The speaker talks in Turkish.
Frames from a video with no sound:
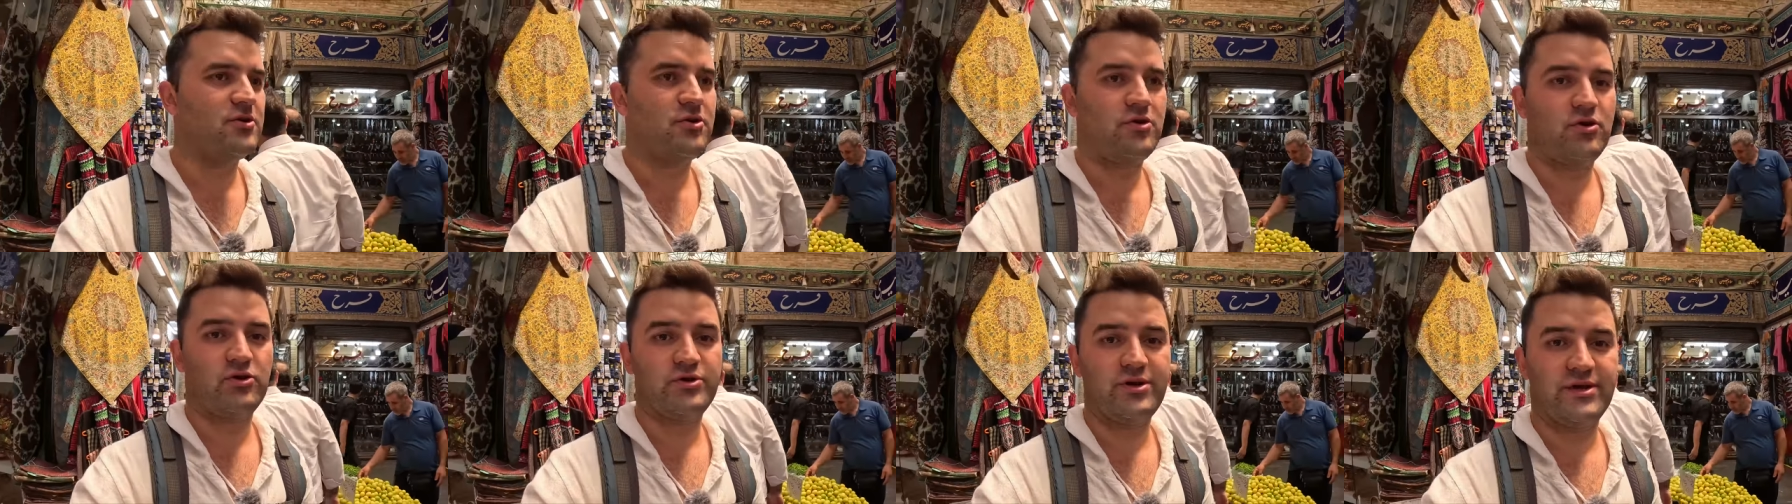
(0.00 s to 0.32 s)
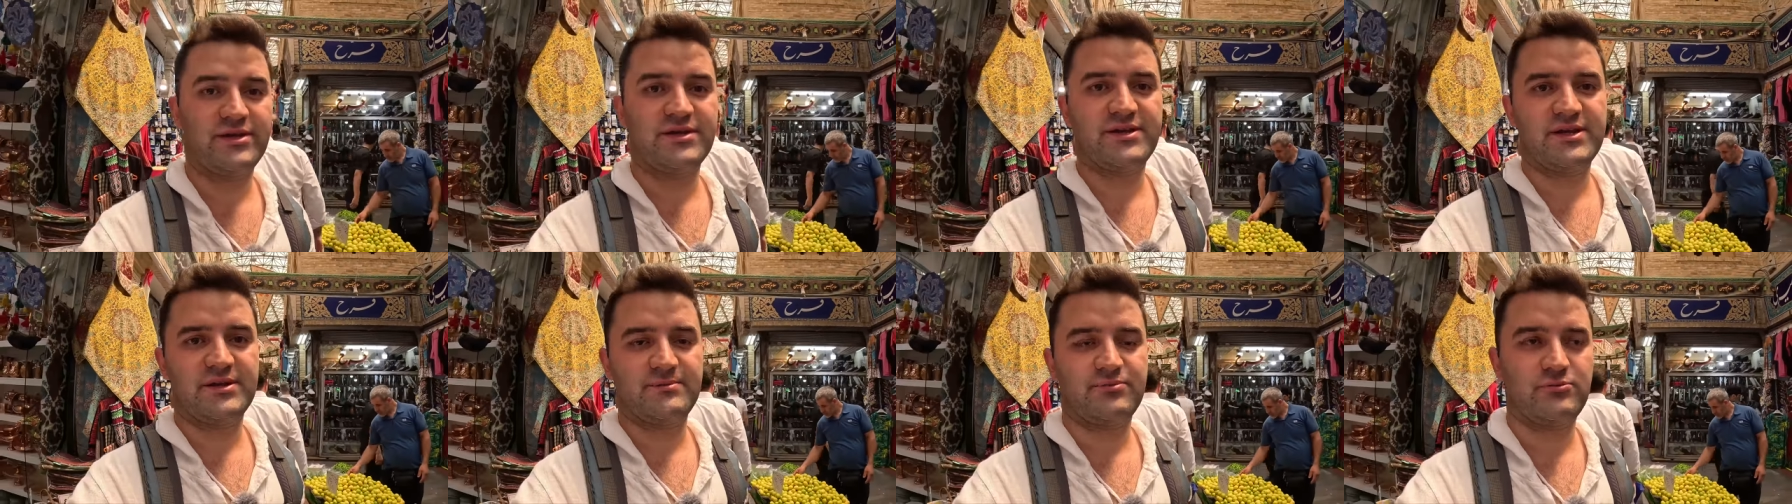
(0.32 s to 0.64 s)
Onu
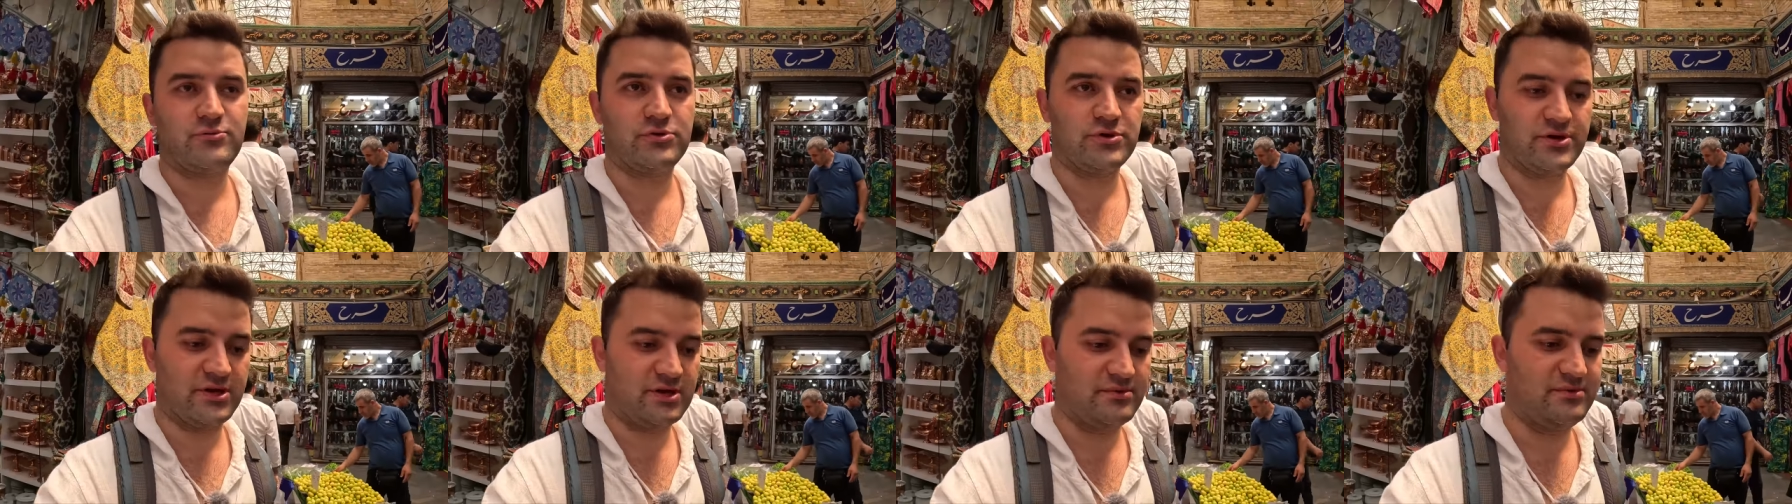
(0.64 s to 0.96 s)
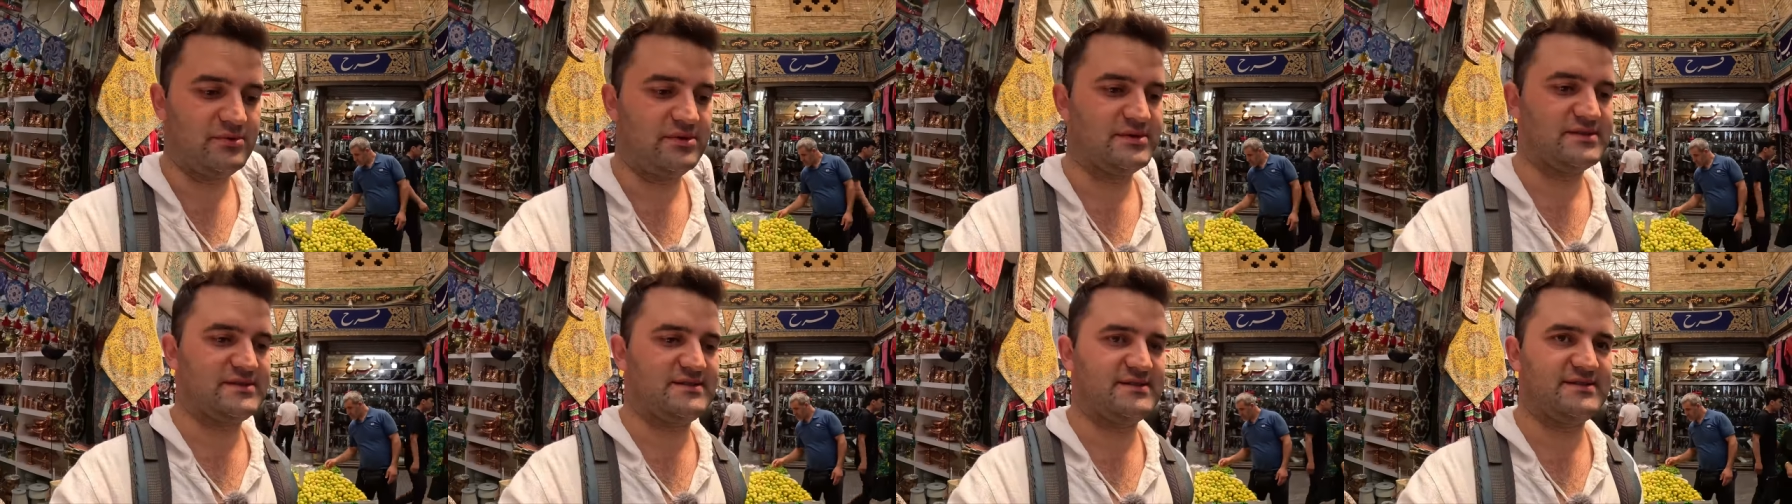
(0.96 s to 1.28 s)
indirip
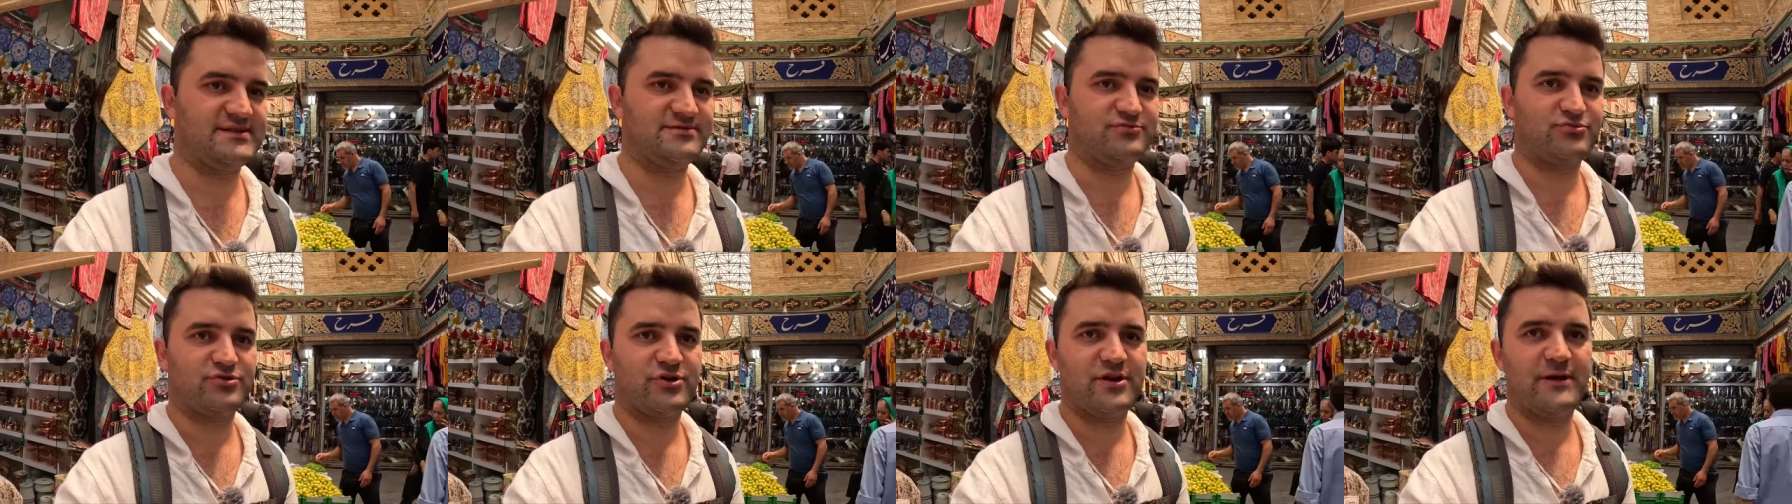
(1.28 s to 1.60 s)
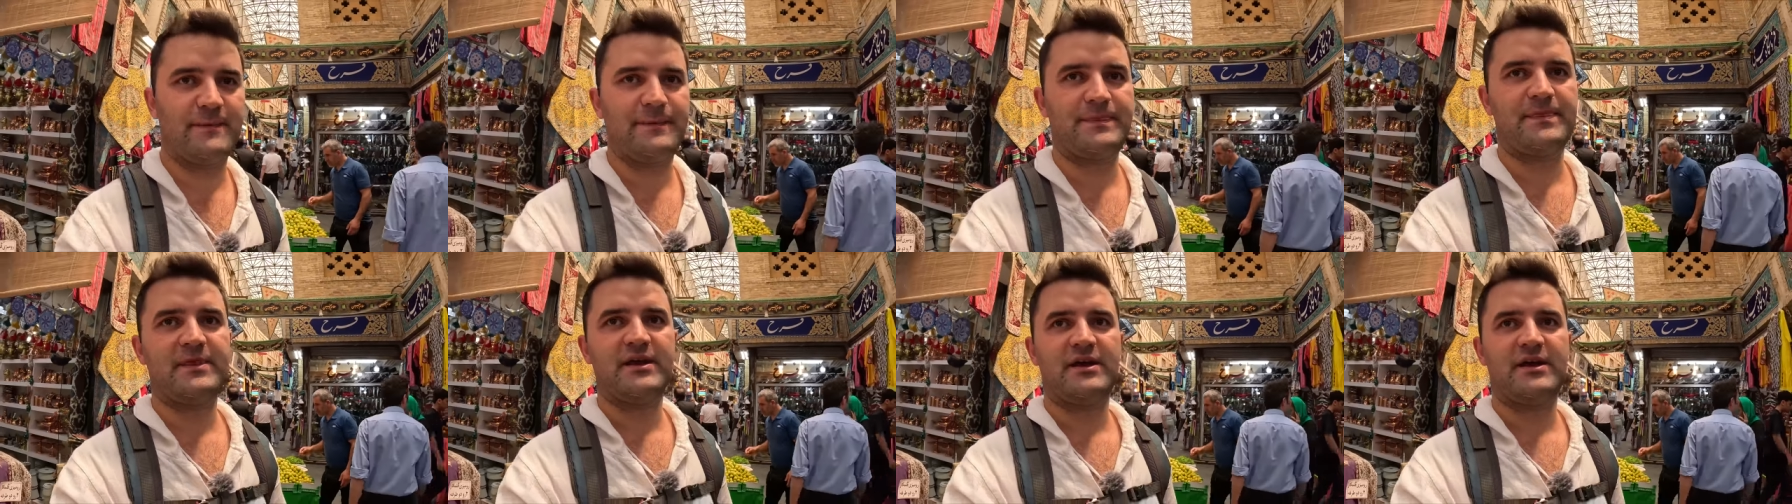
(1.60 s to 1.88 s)
kullanabilirsiniz burada.